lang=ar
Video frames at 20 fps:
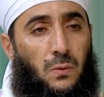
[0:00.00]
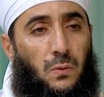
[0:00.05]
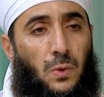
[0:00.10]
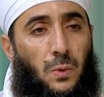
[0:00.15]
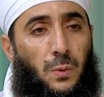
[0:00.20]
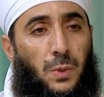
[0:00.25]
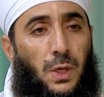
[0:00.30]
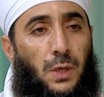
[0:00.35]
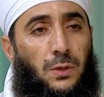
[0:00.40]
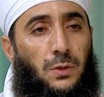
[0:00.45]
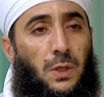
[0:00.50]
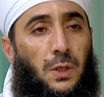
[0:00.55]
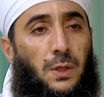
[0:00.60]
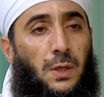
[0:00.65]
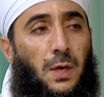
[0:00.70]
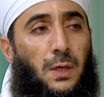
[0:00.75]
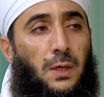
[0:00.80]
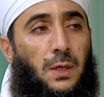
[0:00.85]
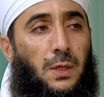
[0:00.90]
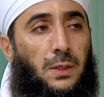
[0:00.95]
ومن اجل
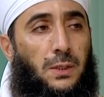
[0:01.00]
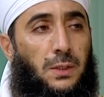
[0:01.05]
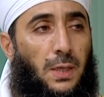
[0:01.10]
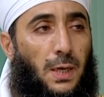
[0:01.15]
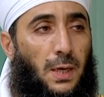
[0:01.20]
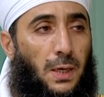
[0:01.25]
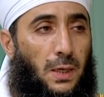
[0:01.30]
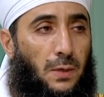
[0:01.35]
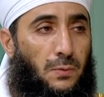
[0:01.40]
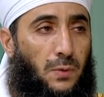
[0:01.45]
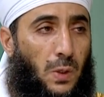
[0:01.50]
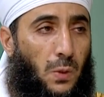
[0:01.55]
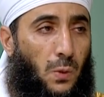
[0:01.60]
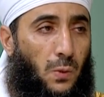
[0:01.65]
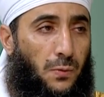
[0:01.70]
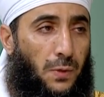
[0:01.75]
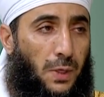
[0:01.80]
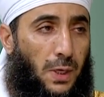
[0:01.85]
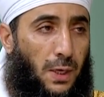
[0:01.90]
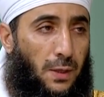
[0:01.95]
ذلك استخلفه
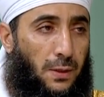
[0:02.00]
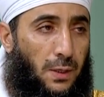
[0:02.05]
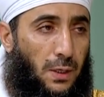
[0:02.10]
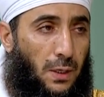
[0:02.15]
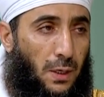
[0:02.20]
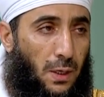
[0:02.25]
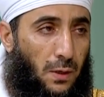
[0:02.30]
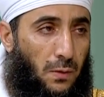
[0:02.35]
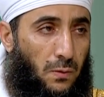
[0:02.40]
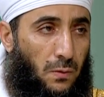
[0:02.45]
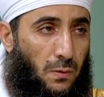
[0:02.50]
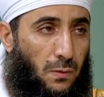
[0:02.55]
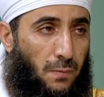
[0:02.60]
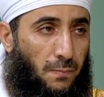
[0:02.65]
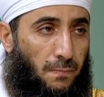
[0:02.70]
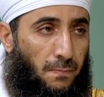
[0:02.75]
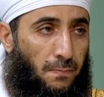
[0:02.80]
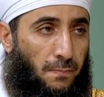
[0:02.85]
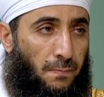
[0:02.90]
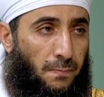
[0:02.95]
في هذه الارض
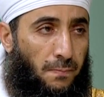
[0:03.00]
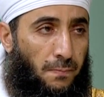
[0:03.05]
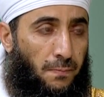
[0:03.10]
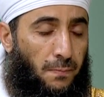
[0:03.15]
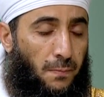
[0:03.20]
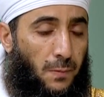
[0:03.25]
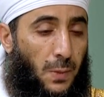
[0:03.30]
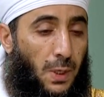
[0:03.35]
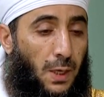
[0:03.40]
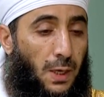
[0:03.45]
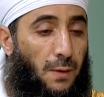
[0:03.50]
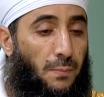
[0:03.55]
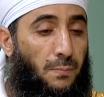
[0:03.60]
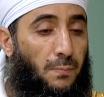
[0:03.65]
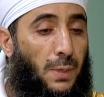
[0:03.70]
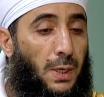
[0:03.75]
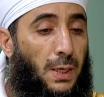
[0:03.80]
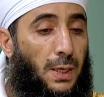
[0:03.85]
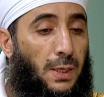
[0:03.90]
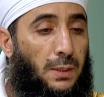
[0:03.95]

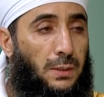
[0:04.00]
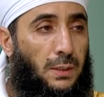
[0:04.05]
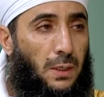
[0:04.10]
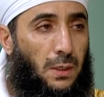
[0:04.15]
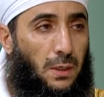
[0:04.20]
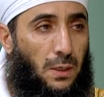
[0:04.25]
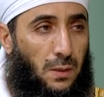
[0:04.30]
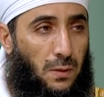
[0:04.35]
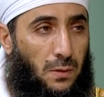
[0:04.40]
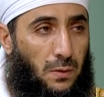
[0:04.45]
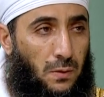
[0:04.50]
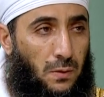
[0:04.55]
اما الادله